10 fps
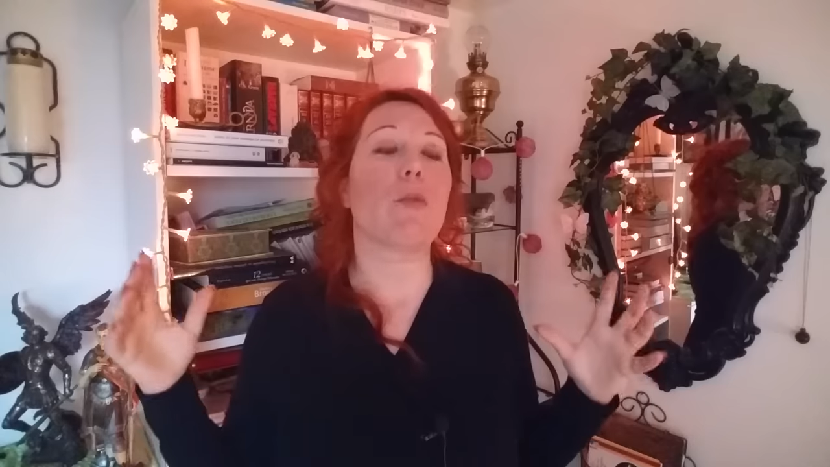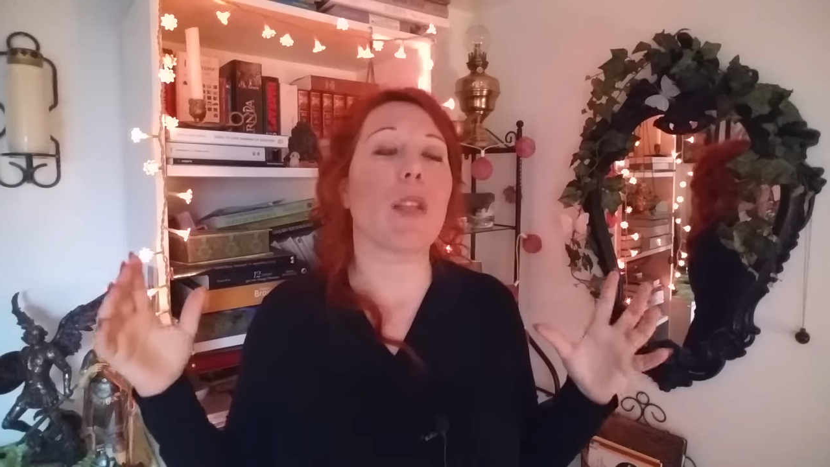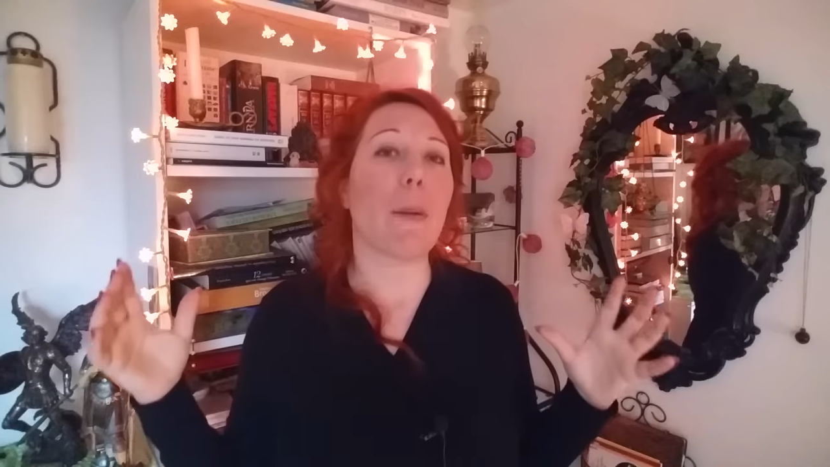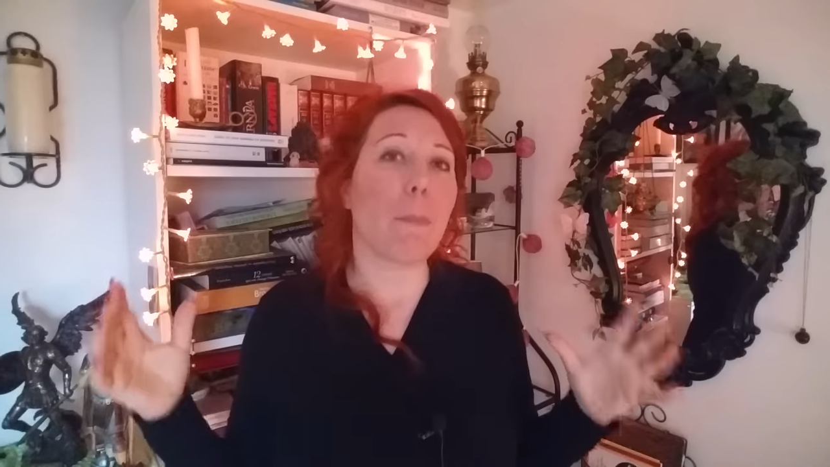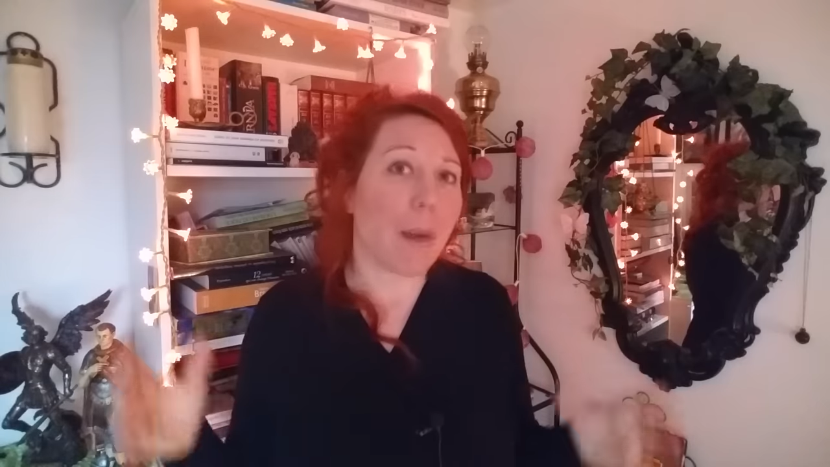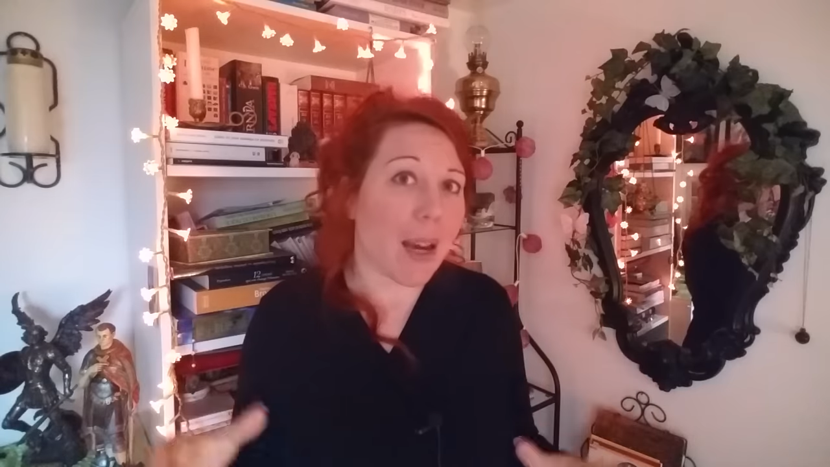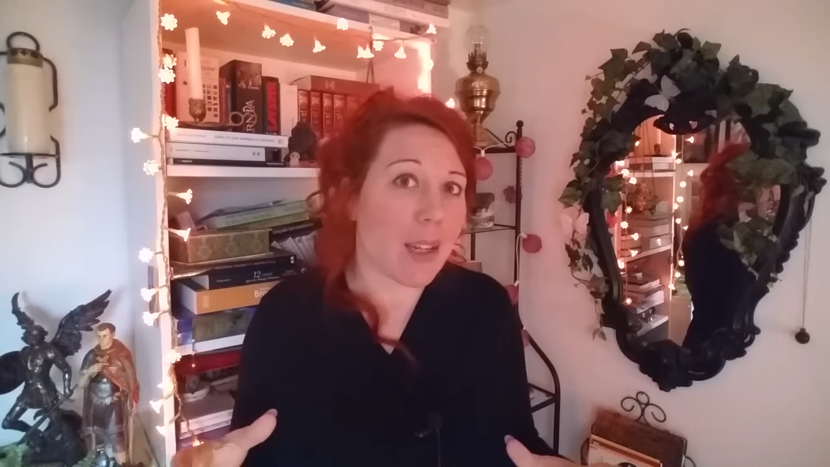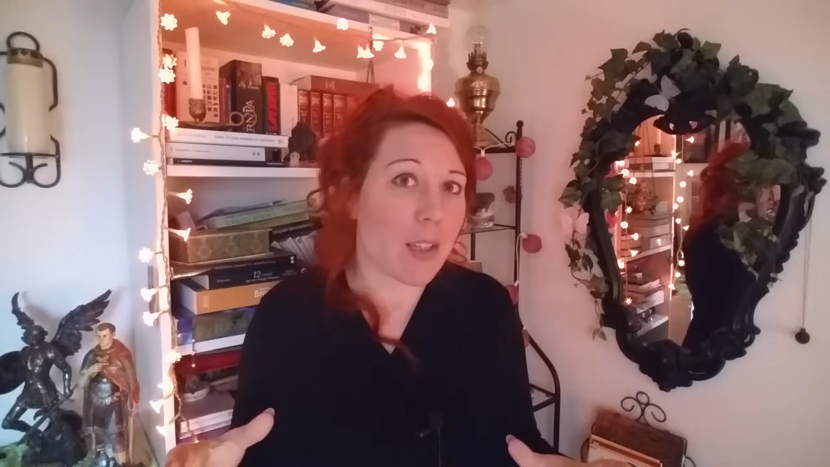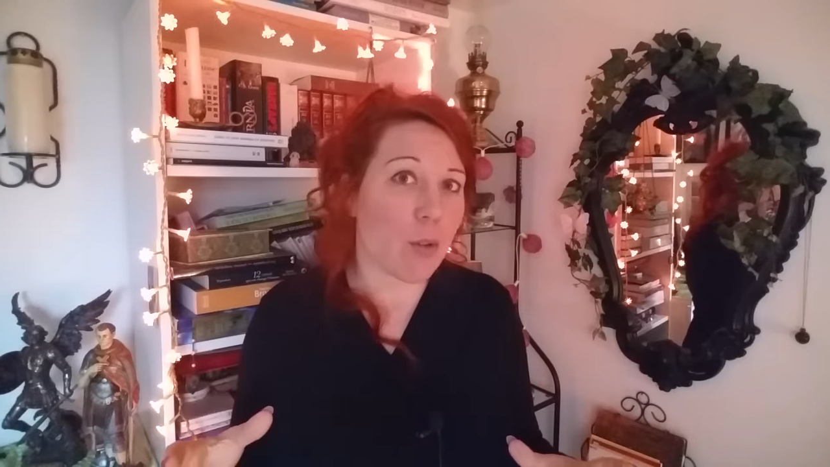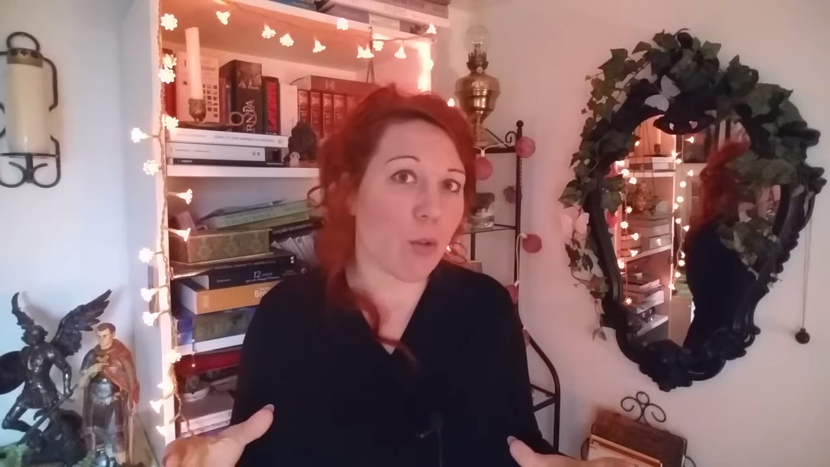qu'on a
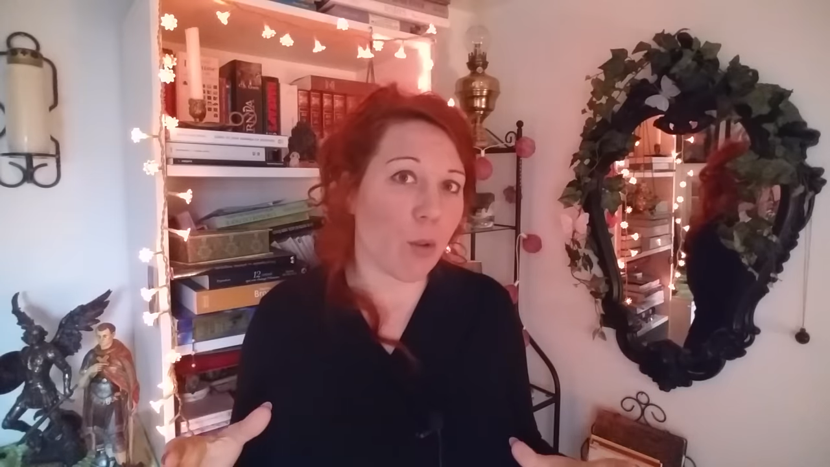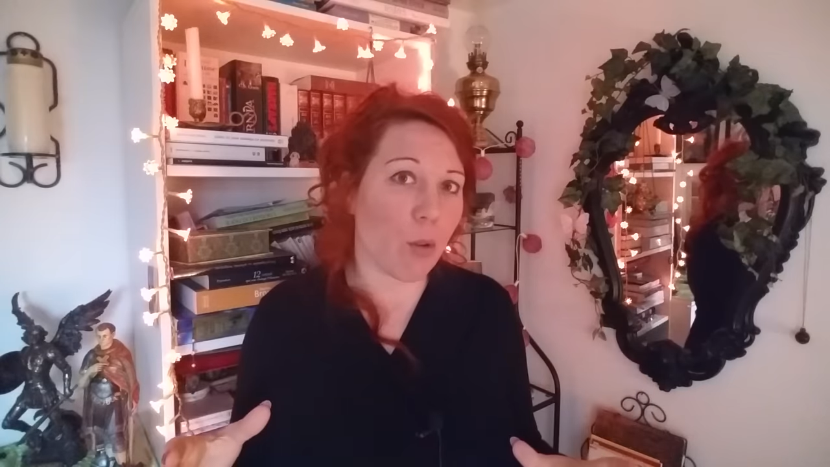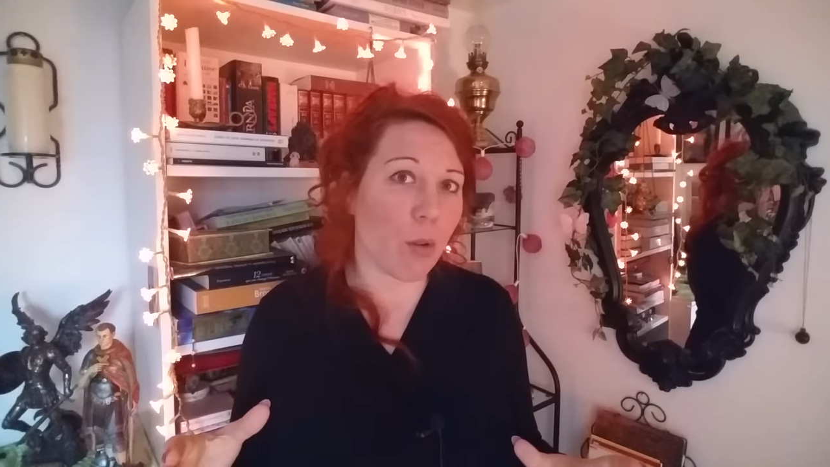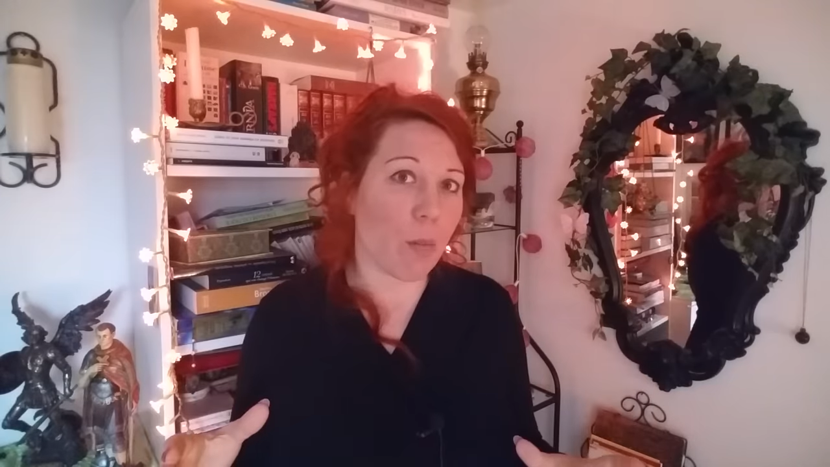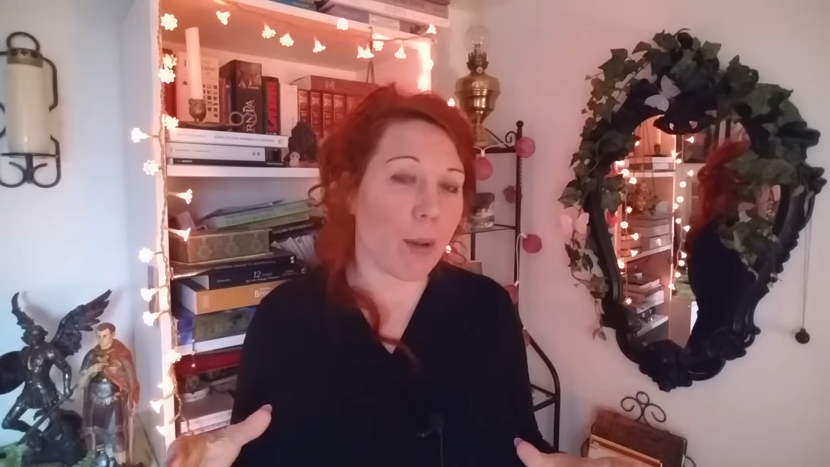parlé sur eux